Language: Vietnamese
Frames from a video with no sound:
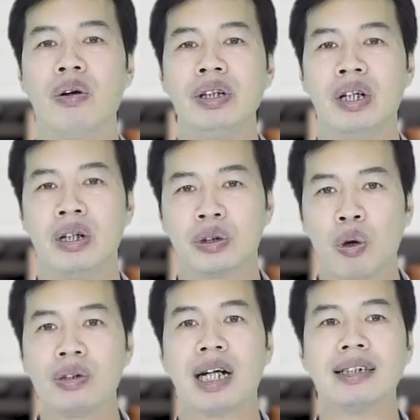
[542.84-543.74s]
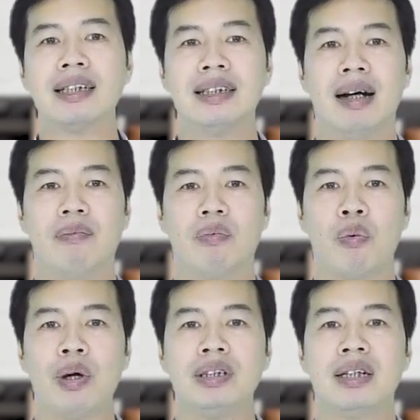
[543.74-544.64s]
lỗi trốn tránh trách nhiệm
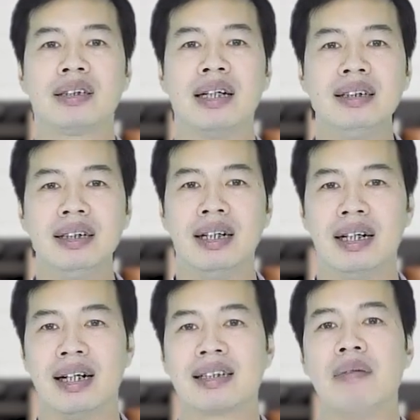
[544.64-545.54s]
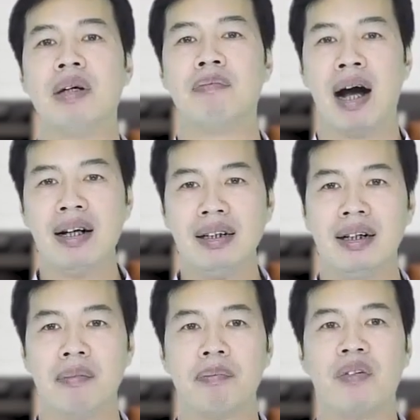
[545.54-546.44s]
nguyên nhân chính là sợ bị
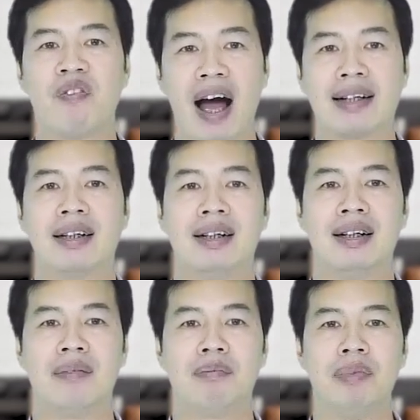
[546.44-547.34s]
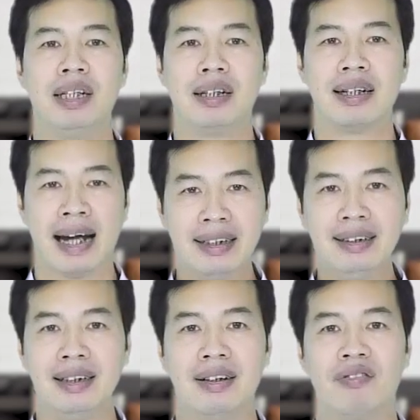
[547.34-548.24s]
mắng bị phạt bị
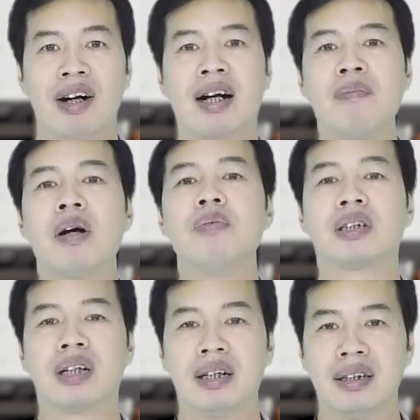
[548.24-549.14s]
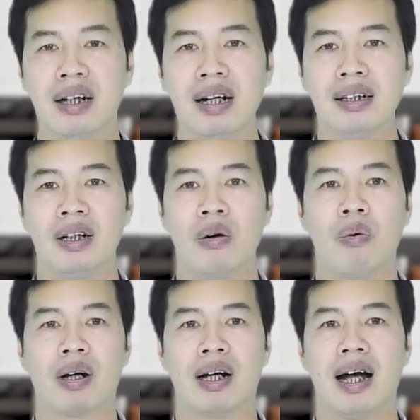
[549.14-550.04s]
đánh và cấm không được chơi nữa
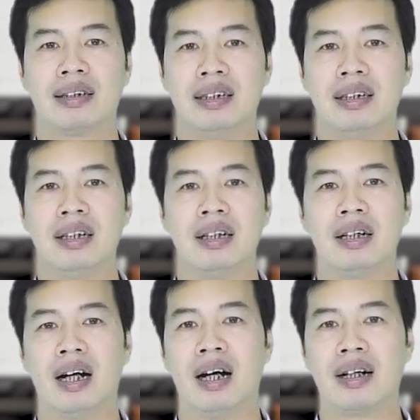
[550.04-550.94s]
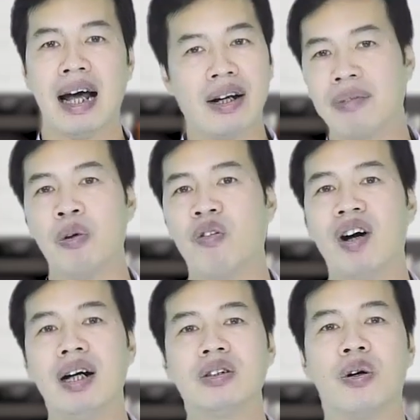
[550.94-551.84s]
hoặc là gì à, đã làm đổ
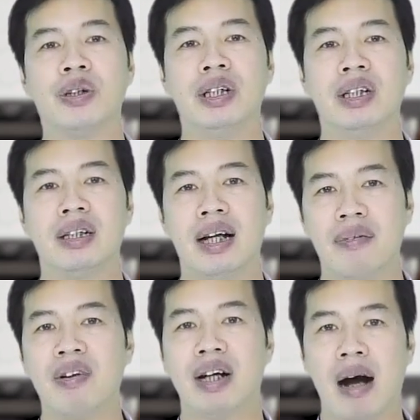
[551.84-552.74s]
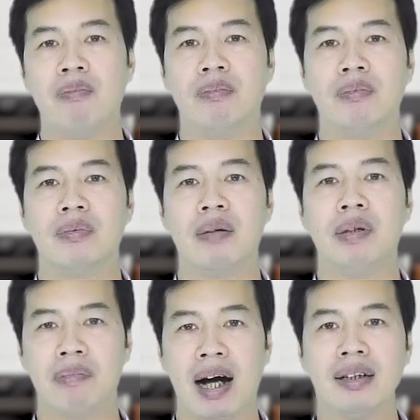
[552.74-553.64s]
vỡ rồi là bị hỏng là
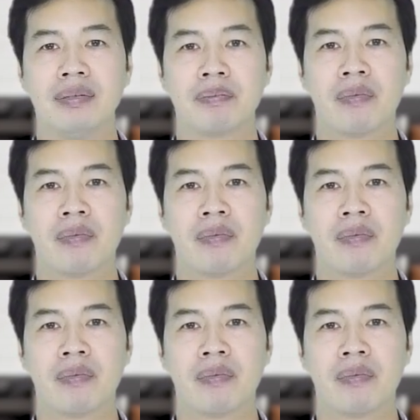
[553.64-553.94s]
bị mắng